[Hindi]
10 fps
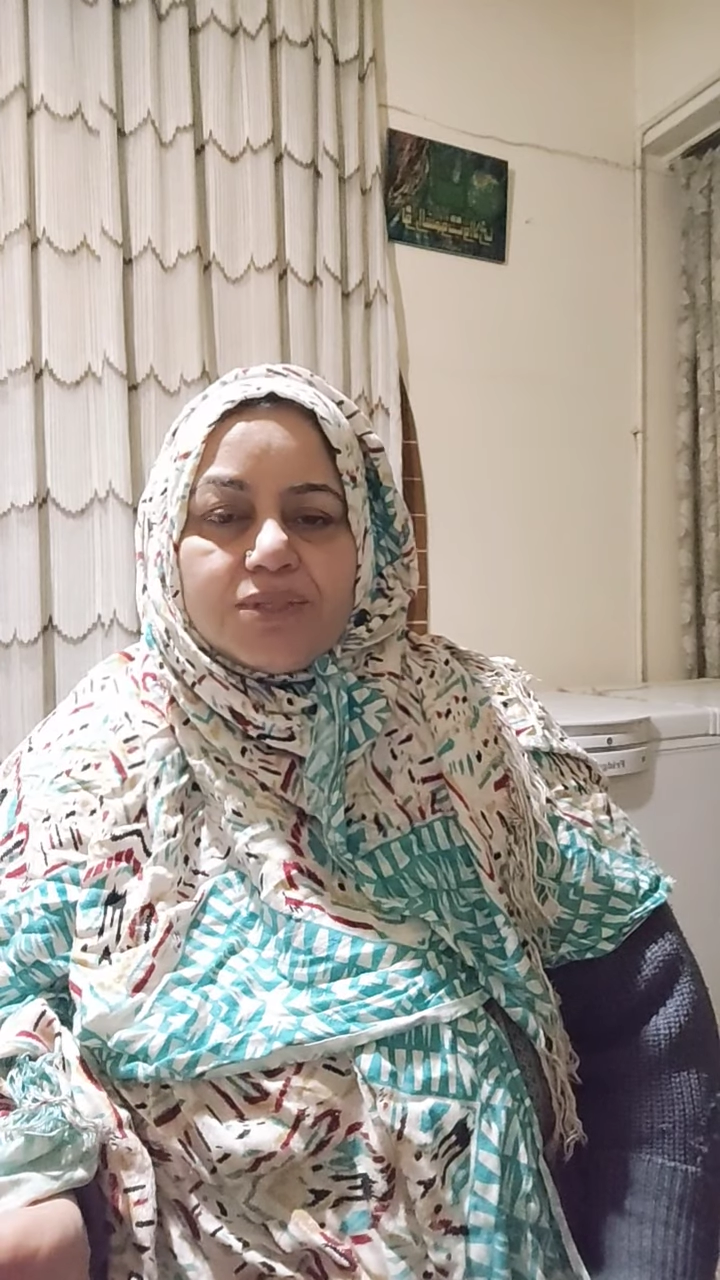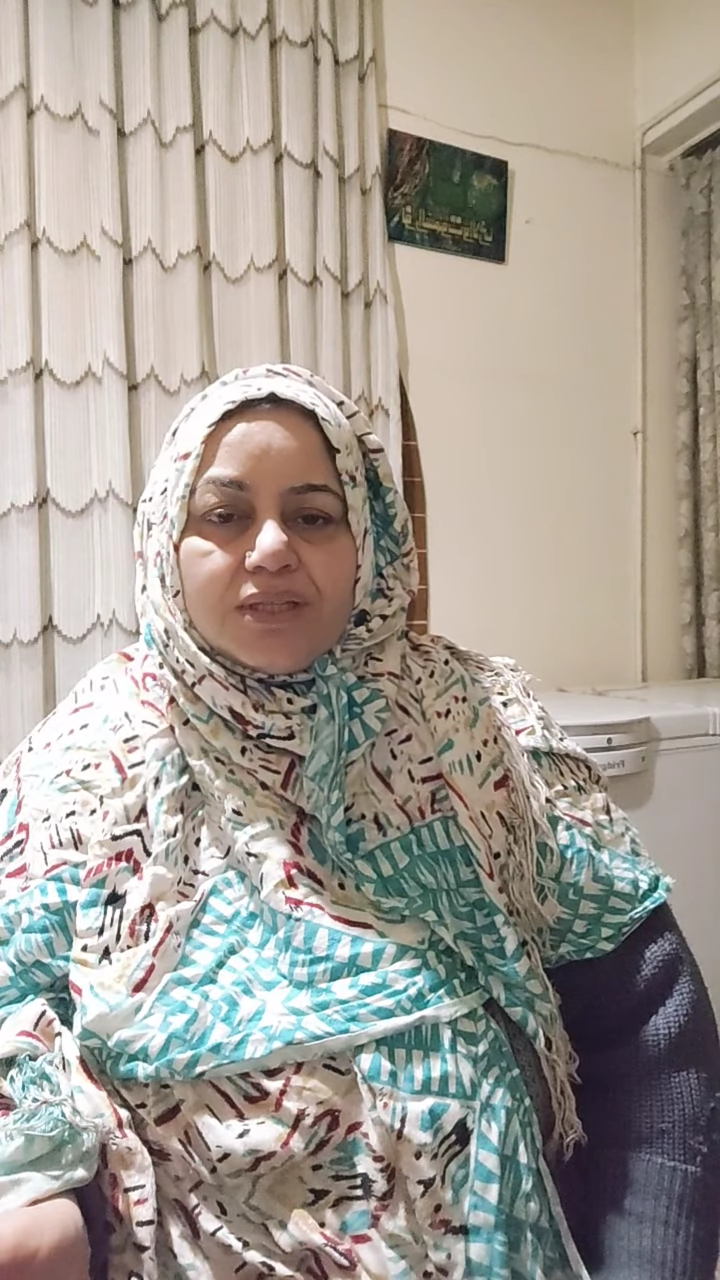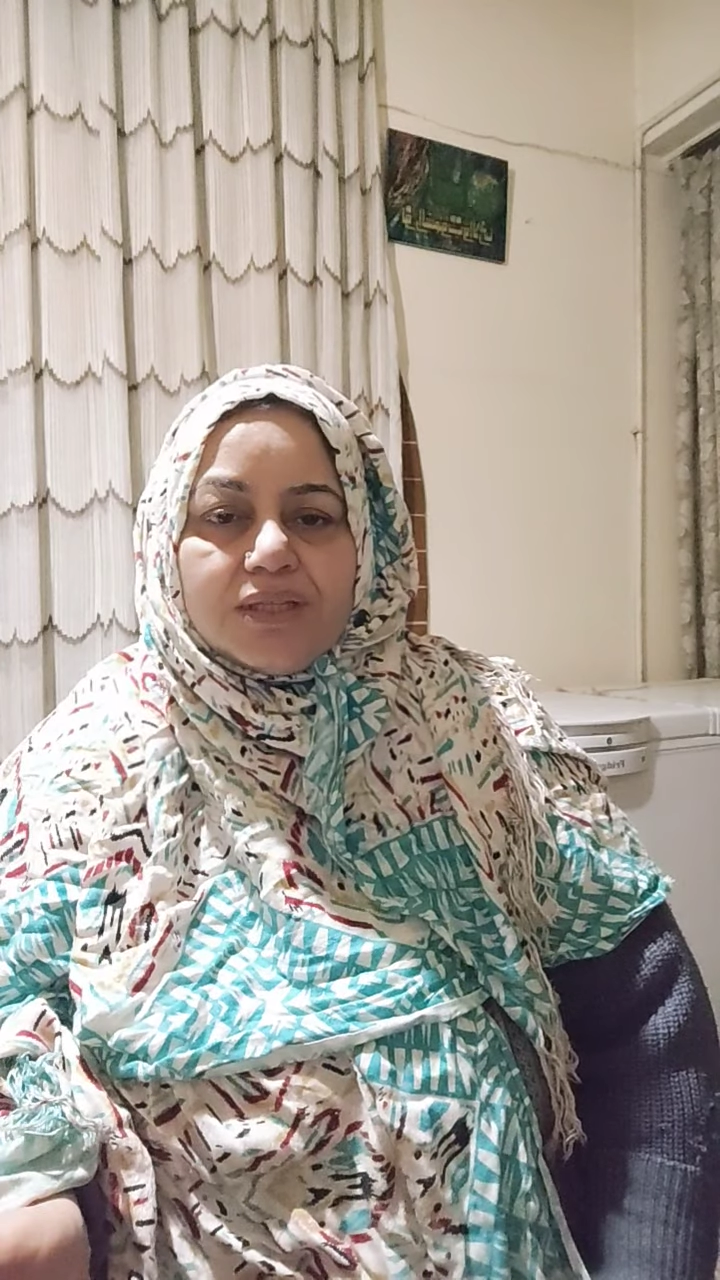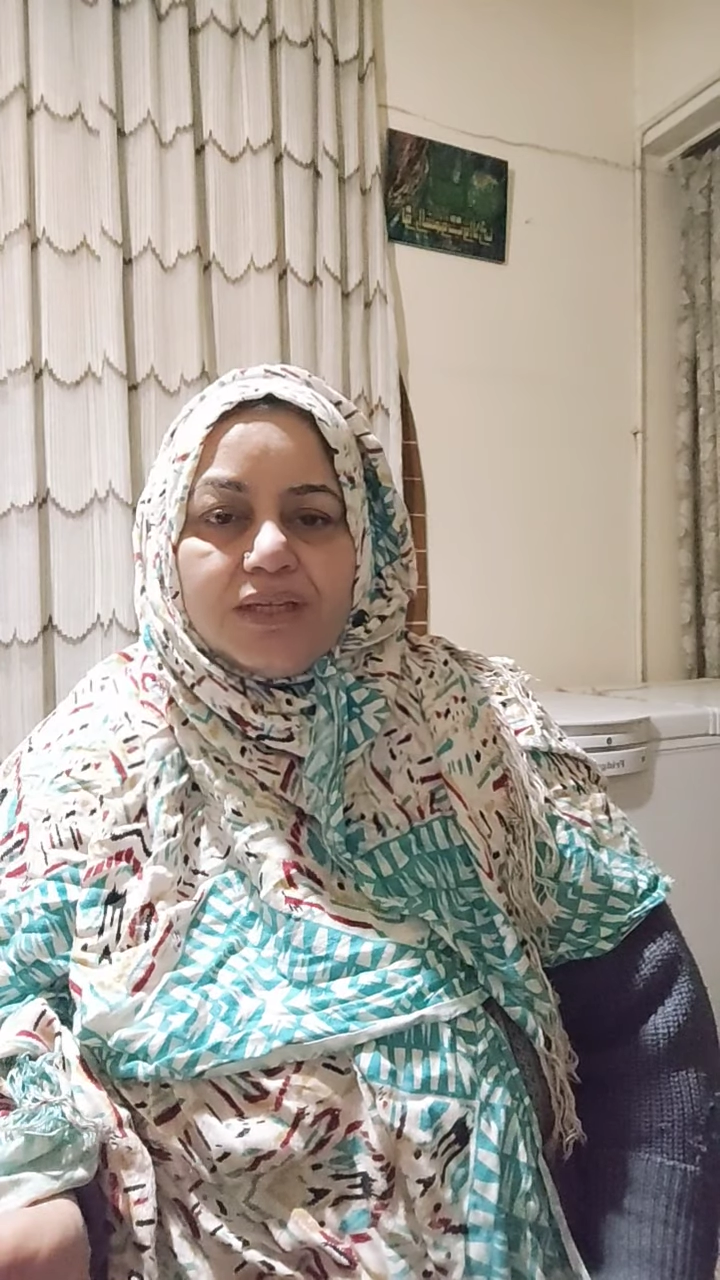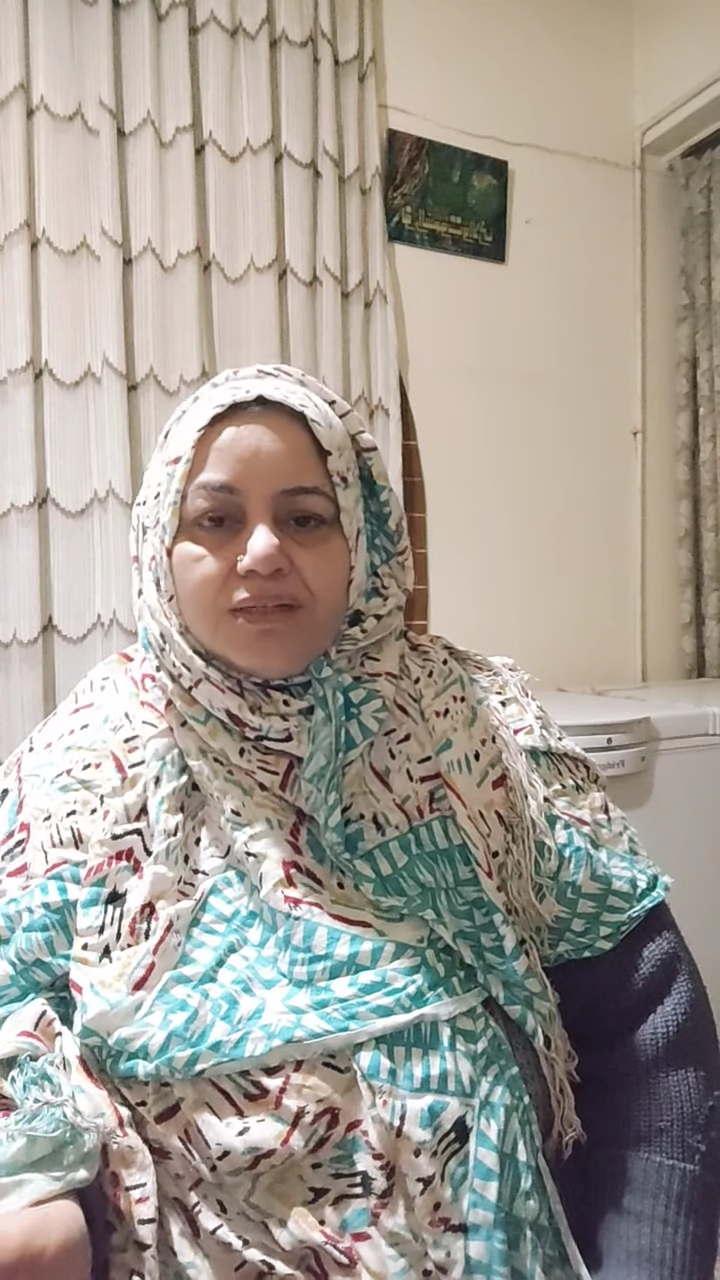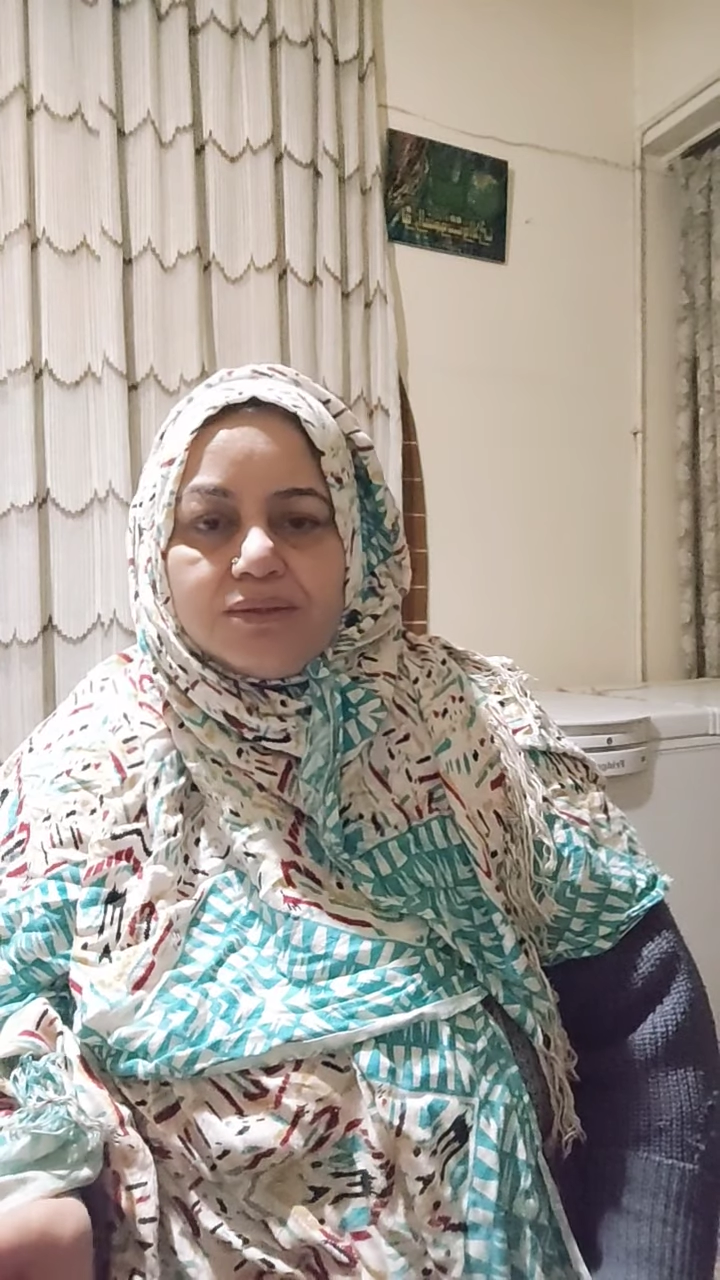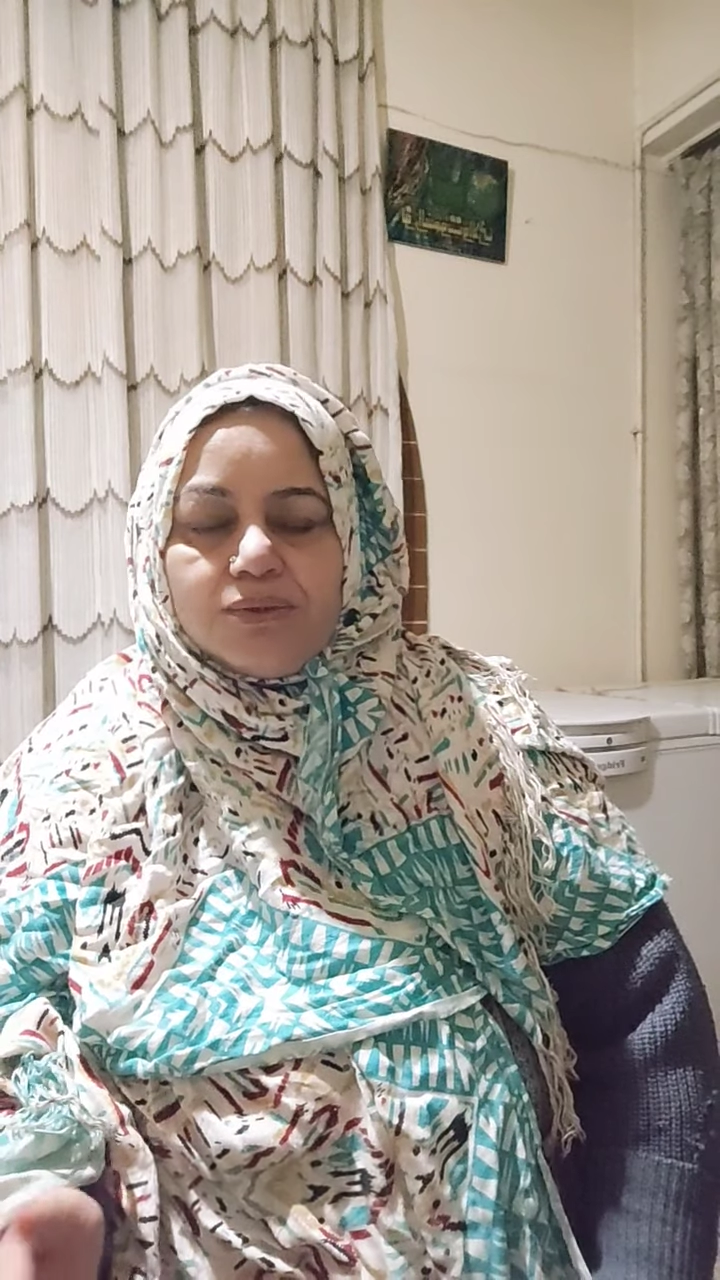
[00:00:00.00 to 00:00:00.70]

हो सकता है